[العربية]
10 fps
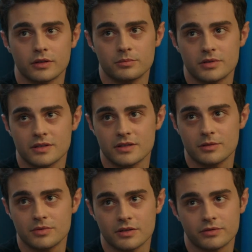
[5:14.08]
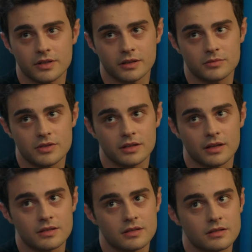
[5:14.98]
هاريكا ما رح تضرب اللي رح يجيب
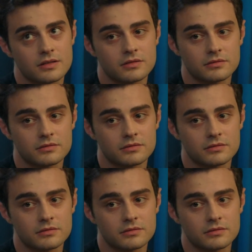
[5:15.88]
البيتزا